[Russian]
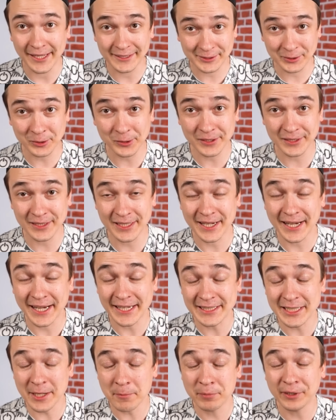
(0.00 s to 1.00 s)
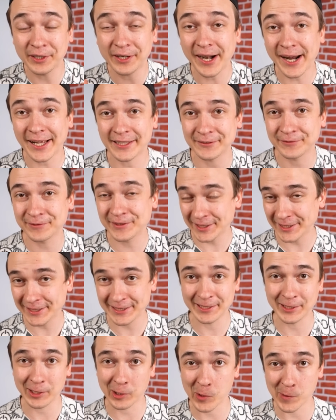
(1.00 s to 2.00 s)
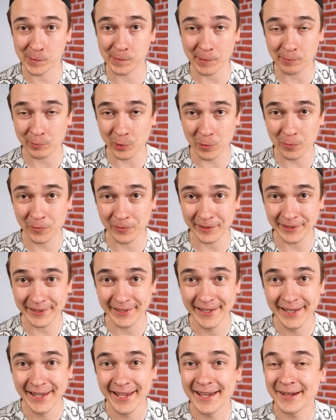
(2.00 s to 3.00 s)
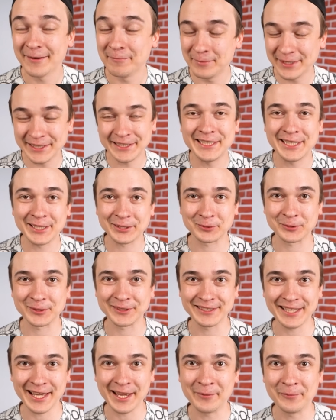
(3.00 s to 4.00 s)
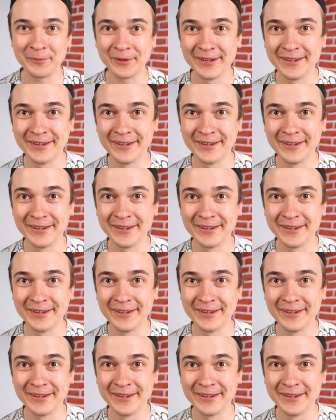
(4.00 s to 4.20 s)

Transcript: А стоит ли хотя бы раз в жизни такое попробовать, мы сейчас узнаем.